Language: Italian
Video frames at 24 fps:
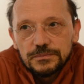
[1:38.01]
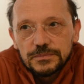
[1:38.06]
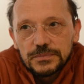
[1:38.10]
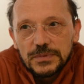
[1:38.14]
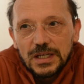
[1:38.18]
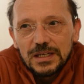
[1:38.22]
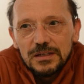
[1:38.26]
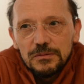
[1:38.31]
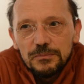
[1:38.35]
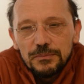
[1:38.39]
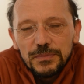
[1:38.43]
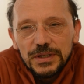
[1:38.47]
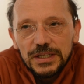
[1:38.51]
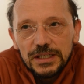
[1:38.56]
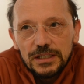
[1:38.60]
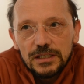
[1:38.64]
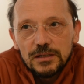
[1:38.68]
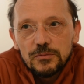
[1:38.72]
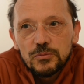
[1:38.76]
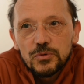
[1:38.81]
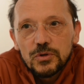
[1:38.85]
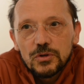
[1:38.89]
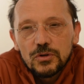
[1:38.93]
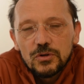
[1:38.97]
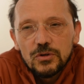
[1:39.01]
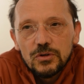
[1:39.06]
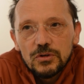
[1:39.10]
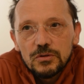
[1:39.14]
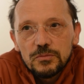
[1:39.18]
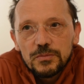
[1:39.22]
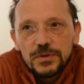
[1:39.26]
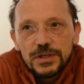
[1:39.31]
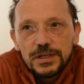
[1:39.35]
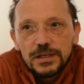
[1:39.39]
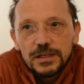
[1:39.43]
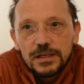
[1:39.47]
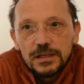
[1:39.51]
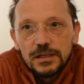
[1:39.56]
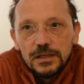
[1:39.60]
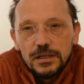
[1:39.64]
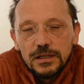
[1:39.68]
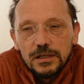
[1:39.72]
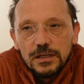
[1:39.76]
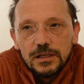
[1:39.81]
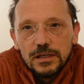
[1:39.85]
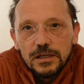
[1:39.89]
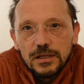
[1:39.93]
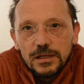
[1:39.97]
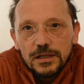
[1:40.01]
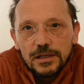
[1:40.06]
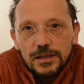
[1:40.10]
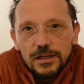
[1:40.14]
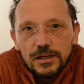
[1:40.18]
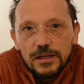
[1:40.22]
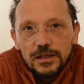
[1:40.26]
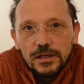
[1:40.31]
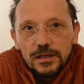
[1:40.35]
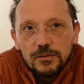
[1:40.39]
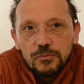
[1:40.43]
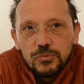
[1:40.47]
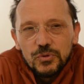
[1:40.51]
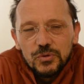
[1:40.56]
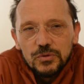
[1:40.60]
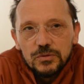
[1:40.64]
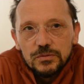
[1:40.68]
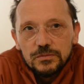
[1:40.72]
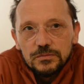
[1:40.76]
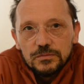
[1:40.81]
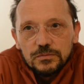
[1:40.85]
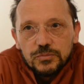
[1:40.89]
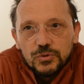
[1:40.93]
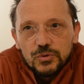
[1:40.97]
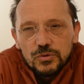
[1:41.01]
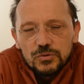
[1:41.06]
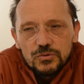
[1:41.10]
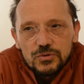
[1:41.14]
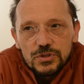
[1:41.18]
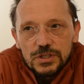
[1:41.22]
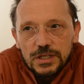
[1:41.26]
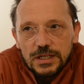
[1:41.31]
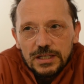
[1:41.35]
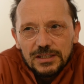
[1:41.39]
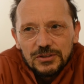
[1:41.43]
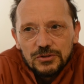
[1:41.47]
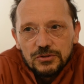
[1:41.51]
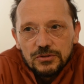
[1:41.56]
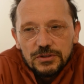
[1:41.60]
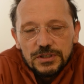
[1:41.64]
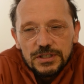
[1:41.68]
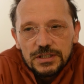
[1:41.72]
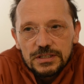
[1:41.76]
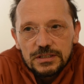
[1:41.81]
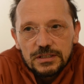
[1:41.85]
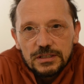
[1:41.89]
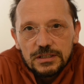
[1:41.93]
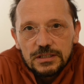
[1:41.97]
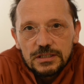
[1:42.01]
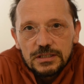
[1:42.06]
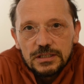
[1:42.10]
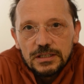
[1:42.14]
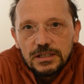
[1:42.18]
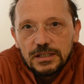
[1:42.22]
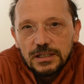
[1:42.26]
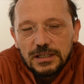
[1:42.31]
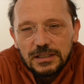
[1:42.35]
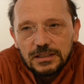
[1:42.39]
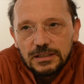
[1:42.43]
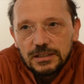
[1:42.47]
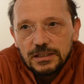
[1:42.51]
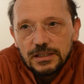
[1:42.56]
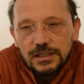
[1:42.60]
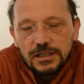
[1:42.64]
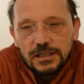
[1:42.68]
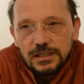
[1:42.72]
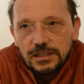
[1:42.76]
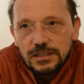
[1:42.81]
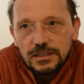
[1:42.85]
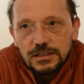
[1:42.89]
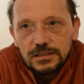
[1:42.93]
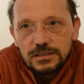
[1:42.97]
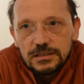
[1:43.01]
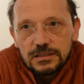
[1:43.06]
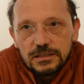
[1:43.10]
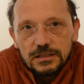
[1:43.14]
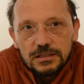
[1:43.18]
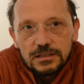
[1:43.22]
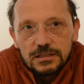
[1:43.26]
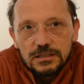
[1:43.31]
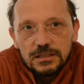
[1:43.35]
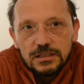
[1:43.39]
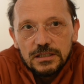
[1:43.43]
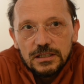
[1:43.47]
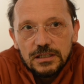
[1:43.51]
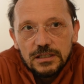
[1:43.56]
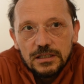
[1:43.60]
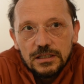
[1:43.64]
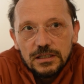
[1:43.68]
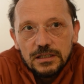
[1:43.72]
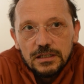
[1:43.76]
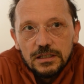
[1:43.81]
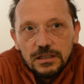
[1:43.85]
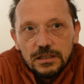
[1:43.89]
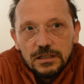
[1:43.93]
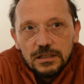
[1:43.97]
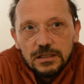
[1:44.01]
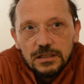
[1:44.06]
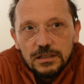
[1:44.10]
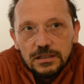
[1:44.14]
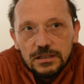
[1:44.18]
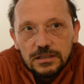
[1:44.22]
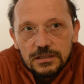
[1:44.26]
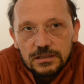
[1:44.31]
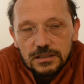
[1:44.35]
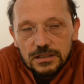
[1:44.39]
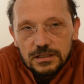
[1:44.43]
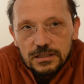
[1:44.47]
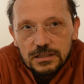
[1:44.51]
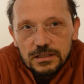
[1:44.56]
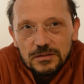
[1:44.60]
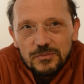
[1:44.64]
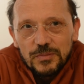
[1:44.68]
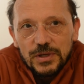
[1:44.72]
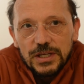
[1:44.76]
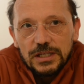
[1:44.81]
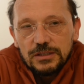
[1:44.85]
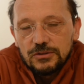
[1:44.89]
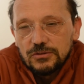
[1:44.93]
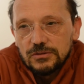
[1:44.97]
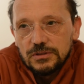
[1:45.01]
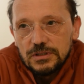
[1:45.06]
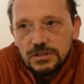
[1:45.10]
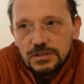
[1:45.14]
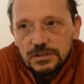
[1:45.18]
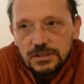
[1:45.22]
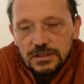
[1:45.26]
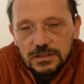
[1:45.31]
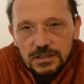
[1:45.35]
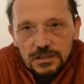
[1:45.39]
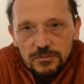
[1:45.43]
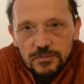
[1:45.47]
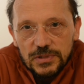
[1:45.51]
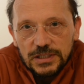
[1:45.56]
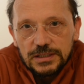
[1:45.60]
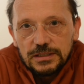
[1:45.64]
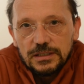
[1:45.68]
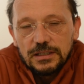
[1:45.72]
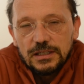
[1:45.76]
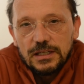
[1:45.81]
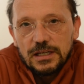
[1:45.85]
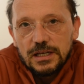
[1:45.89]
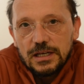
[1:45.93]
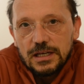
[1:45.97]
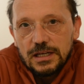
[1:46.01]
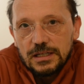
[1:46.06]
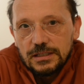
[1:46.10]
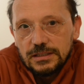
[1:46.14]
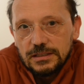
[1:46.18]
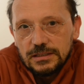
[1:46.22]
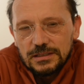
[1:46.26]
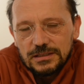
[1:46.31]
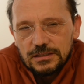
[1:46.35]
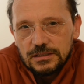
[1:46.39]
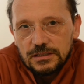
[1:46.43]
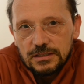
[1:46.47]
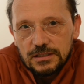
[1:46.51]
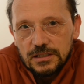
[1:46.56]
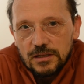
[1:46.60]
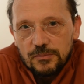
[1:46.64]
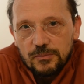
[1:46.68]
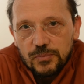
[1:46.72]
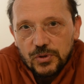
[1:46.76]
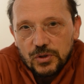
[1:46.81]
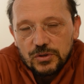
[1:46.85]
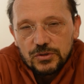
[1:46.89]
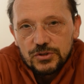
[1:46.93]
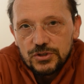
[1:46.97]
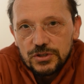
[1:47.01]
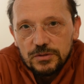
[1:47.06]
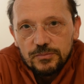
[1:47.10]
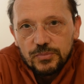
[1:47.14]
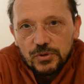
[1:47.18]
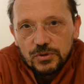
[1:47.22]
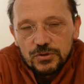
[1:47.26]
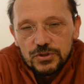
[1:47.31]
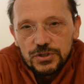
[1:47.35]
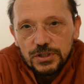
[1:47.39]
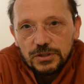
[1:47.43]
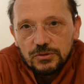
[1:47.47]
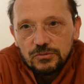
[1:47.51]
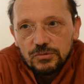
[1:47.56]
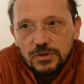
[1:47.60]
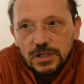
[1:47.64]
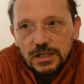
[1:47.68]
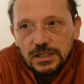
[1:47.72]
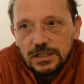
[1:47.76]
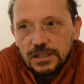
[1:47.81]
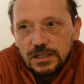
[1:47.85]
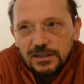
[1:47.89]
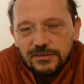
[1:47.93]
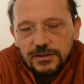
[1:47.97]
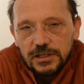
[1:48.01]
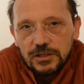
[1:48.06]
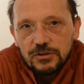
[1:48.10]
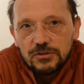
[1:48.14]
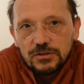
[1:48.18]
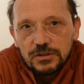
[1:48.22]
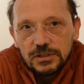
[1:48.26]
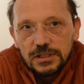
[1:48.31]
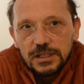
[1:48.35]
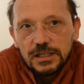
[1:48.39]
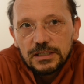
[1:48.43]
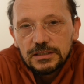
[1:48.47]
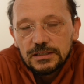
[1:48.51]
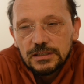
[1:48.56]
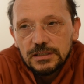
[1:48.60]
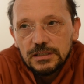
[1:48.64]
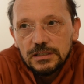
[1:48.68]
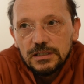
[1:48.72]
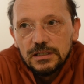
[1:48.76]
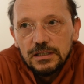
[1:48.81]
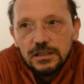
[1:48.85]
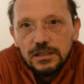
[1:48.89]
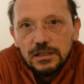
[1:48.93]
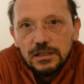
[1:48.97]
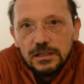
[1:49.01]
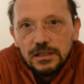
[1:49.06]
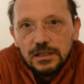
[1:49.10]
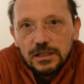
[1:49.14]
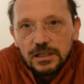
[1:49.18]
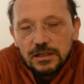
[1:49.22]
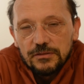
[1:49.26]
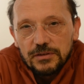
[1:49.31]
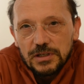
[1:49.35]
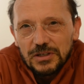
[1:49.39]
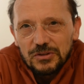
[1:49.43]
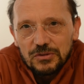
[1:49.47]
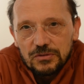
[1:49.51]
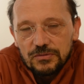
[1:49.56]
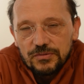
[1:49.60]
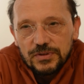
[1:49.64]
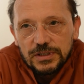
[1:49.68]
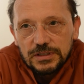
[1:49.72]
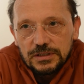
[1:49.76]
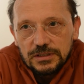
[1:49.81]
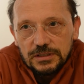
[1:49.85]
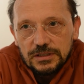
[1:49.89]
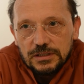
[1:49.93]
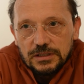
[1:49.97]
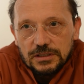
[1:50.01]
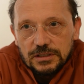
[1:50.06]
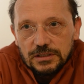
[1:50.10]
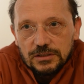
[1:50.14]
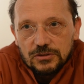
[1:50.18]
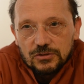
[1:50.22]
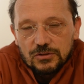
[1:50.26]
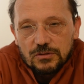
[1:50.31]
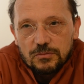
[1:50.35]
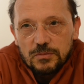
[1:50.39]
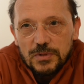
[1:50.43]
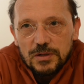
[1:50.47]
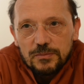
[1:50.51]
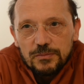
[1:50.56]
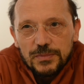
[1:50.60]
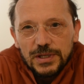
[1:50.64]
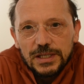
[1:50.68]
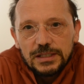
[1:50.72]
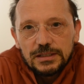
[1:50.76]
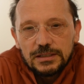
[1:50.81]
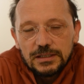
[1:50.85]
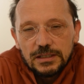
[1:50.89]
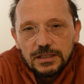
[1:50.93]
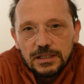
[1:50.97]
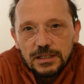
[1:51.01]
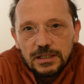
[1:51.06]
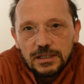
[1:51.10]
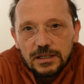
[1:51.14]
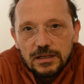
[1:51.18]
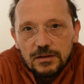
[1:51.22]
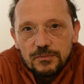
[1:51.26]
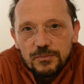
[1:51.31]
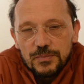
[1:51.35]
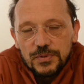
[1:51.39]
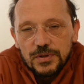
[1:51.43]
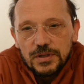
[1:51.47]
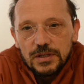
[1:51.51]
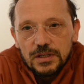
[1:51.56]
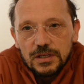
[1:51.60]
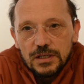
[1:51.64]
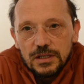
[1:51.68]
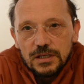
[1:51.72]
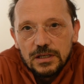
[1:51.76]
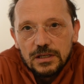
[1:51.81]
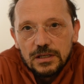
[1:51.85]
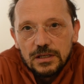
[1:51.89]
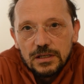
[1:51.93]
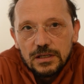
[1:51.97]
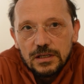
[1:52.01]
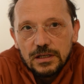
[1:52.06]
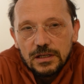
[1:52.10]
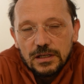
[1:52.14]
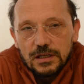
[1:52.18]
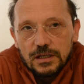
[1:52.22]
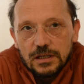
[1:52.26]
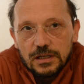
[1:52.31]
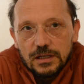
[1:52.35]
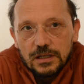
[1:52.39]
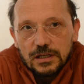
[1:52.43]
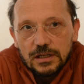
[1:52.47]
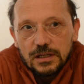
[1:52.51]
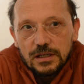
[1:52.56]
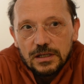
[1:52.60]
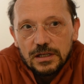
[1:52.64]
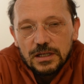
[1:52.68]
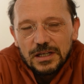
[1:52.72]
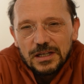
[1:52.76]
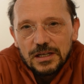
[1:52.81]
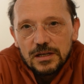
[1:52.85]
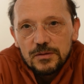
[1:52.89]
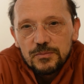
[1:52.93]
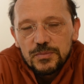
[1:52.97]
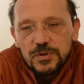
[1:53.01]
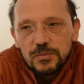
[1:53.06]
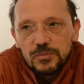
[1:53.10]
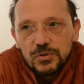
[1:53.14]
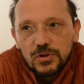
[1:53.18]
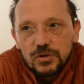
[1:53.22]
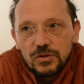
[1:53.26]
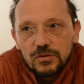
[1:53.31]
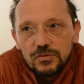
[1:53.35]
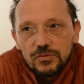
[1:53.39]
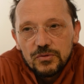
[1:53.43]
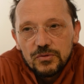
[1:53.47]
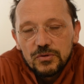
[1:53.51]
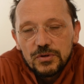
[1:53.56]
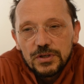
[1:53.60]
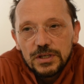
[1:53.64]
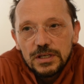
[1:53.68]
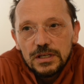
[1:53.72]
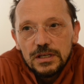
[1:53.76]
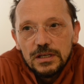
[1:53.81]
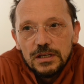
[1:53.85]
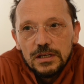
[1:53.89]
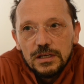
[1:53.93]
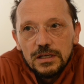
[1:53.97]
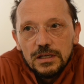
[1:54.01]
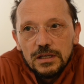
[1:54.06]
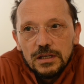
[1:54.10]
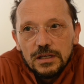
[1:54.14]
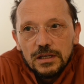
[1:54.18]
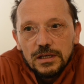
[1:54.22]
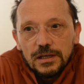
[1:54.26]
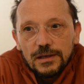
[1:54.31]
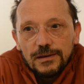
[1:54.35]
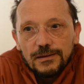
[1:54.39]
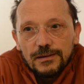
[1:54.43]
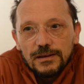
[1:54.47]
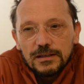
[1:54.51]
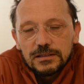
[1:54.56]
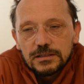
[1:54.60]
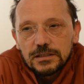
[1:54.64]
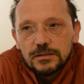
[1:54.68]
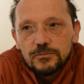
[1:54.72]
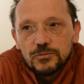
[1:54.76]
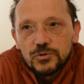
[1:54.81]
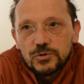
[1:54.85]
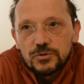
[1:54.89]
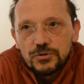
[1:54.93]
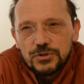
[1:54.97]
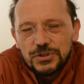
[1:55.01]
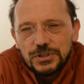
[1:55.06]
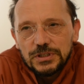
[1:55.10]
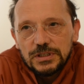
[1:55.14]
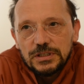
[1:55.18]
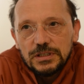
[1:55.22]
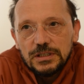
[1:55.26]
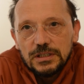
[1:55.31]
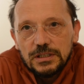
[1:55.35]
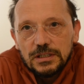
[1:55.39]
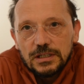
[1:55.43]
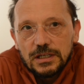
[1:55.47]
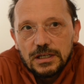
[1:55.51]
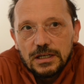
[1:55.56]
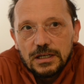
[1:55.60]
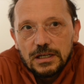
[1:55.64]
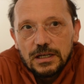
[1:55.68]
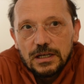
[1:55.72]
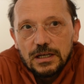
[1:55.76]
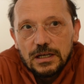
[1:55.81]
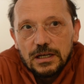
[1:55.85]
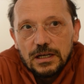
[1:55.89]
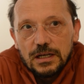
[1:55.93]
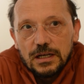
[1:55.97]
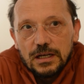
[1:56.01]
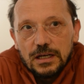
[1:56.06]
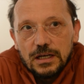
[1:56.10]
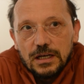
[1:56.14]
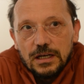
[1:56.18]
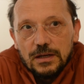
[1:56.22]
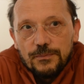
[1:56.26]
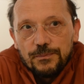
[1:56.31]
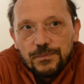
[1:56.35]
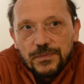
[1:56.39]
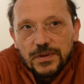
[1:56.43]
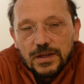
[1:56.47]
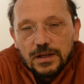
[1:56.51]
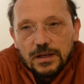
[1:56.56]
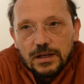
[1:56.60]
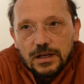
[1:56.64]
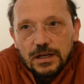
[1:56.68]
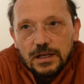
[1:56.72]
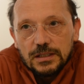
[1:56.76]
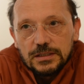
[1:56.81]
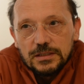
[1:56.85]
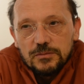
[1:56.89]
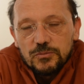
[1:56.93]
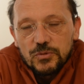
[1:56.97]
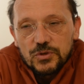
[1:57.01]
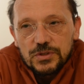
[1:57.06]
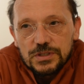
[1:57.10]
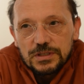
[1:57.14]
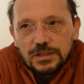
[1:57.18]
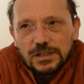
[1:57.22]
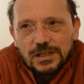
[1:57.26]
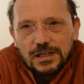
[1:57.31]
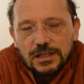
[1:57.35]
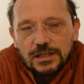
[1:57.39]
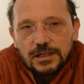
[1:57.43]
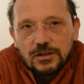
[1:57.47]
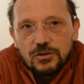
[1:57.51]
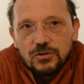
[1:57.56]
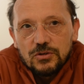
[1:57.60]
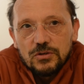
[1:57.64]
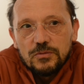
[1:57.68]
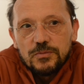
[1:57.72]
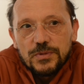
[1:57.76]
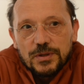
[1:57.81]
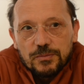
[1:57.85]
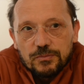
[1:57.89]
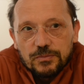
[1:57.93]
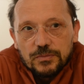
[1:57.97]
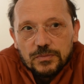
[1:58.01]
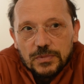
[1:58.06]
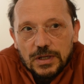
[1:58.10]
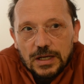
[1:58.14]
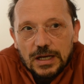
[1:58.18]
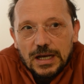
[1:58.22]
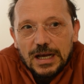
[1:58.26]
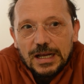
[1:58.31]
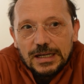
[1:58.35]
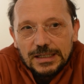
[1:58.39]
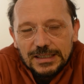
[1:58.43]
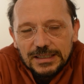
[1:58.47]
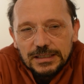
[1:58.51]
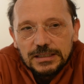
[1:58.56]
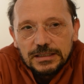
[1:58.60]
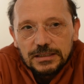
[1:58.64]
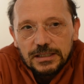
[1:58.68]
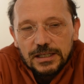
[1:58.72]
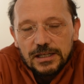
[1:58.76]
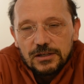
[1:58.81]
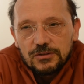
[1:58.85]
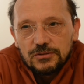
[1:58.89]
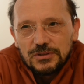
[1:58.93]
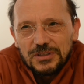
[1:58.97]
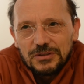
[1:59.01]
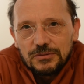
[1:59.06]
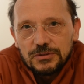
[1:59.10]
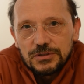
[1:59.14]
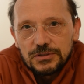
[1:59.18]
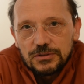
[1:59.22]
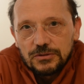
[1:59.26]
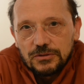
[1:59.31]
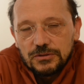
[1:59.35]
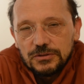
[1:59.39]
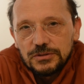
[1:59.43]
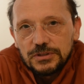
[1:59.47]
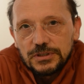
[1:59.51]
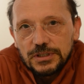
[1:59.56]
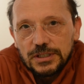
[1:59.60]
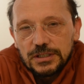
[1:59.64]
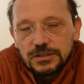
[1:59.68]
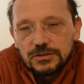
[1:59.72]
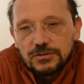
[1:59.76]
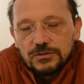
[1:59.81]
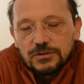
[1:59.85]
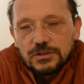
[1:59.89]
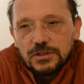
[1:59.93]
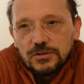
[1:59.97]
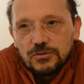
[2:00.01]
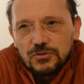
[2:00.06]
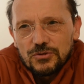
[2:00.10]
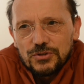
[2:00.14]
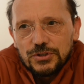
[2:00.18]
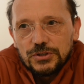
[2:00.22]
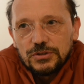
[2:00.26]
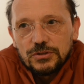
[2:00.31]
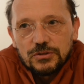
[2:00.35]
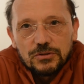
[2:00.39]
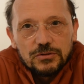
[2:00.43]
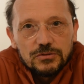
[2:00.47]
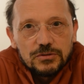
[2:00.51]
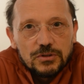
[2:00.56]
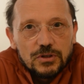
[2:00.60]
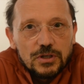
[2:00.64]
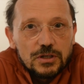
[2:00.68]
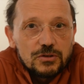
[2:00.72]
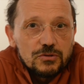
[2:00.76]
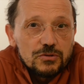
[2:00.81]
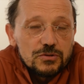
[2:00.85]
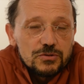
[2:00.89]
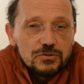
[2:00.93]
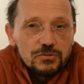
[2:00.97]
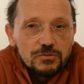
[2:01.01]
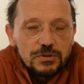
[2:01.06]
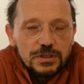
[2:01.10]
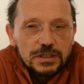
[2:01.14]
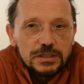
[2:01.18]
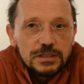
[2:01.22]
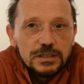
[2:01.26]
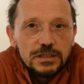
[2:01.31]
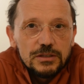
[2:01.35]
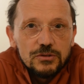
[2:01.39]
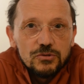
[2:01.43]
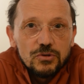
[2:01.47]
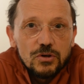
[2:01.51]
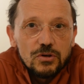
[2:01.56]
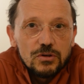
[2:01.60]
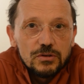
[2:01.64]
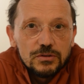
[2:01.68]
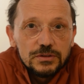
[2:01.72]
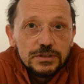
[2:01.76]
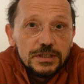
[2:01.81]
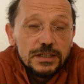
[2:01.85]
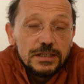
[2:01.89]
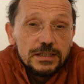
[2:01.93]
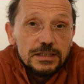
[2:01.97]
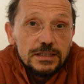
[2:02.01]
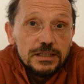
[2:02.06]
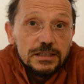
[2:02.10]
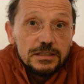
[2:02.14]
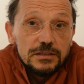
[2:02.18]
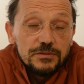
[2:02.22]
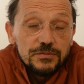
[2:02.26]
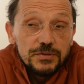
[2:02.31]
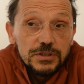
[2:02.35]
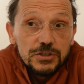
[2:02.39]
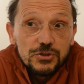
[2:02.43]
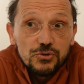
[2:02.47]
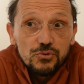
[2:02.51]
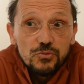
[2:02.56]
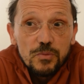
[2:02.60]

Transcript: al minimo come eh, pur, usando gli stessi criteri, gli stessi, gli stessi, metodi, gli stessi materiali, gli stessi approcci progettuali che vengono, dati, che vengono fatti normalmente nei campi, eh, nei campi profughi, eh, siamo riusciti a, a dimostrare come all'interno di questo contesto siamo riusciti a costruire degli, degli, edifici